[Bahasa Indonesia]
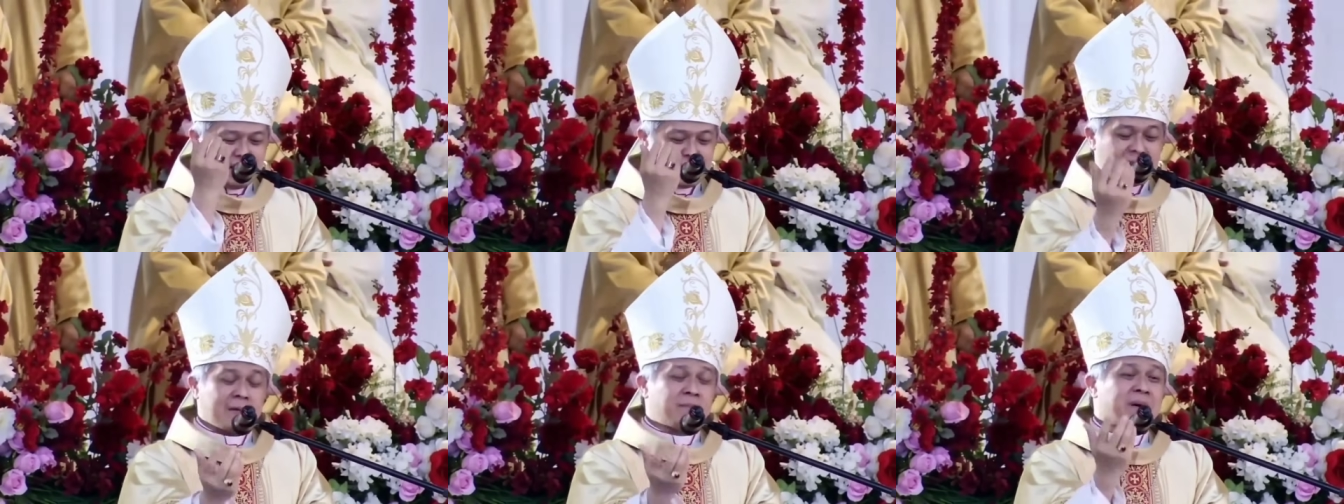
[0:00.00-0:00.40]

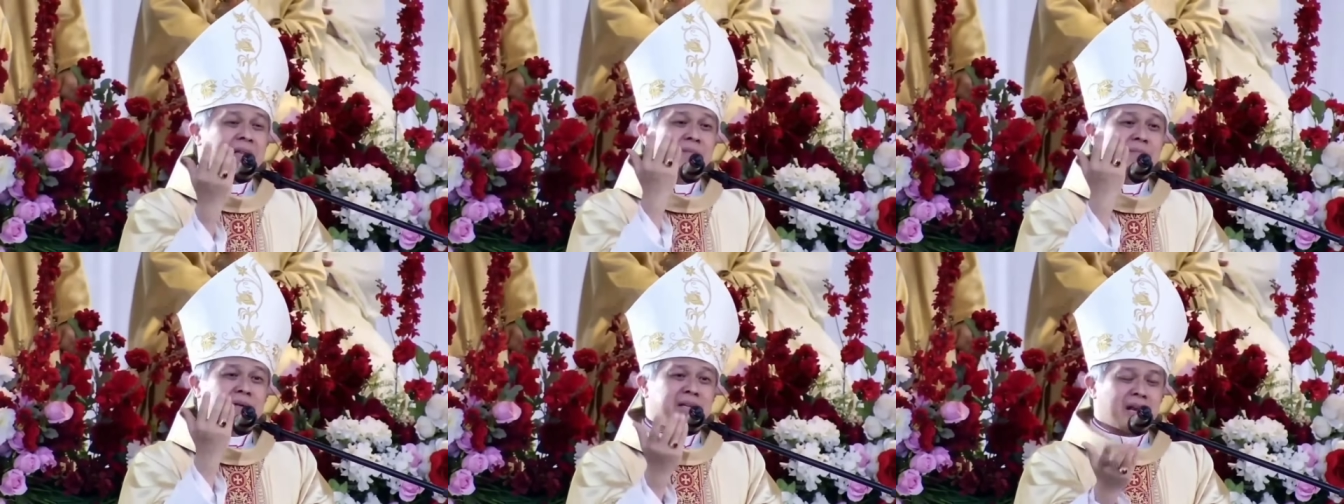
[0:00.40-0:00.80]
dapat
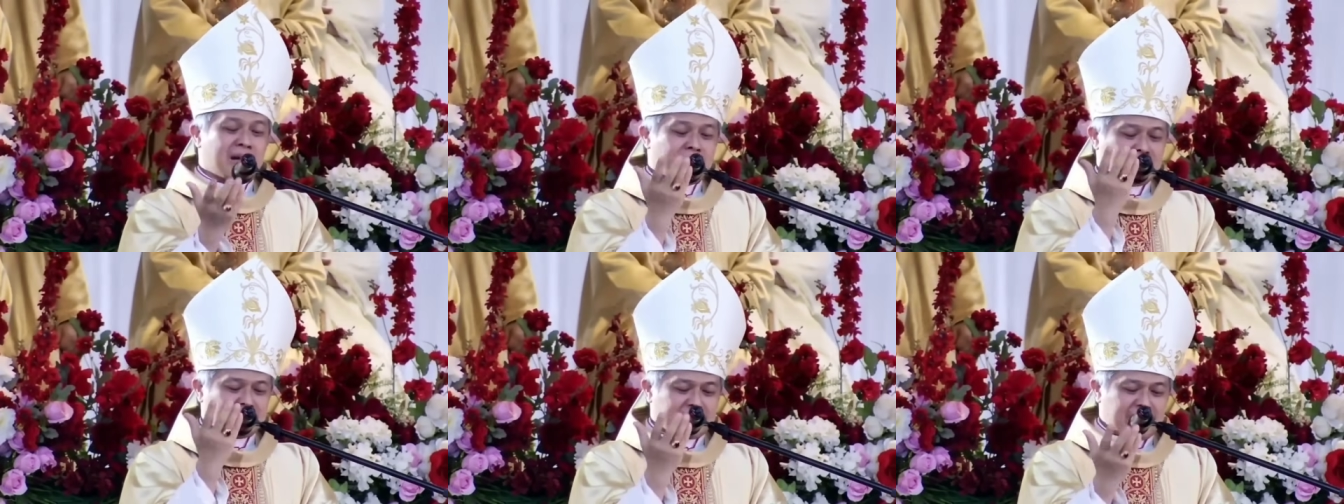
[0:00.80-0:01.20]

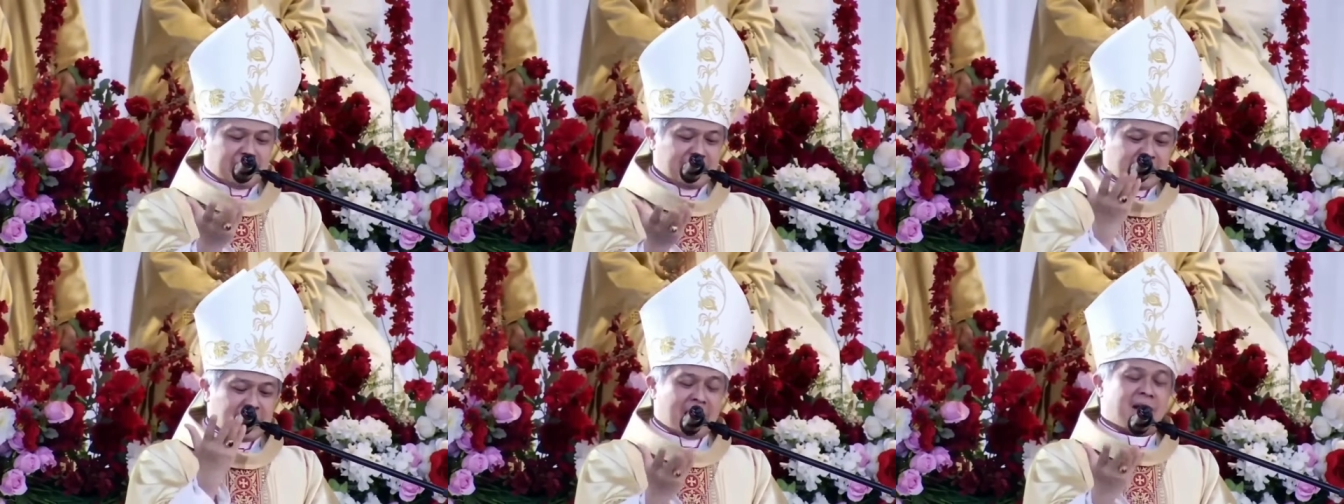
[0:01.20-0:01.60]
menyelamatkan
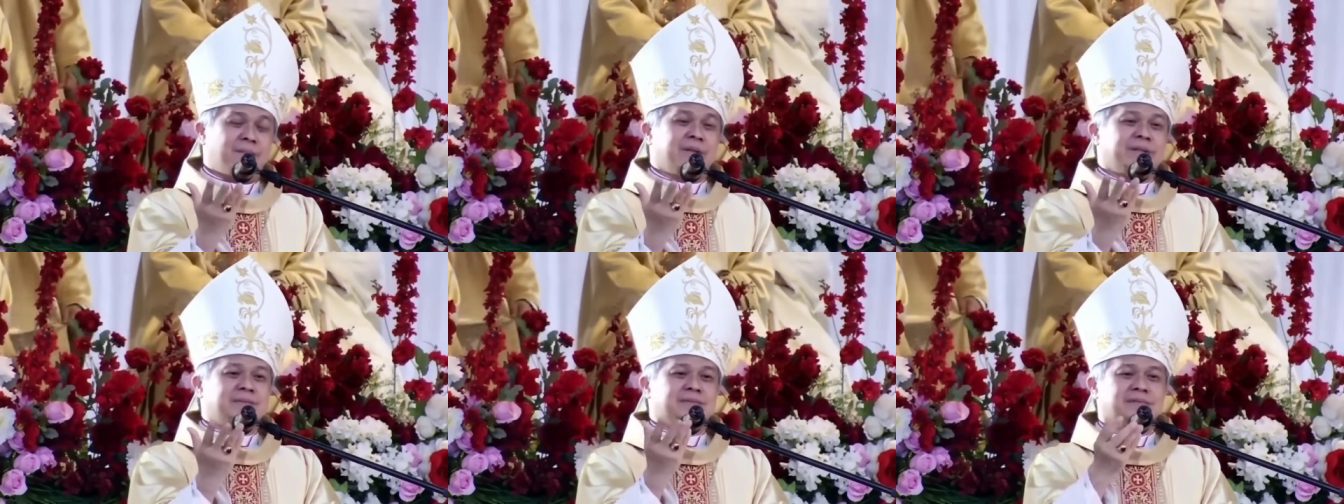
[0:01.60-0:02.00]
kami.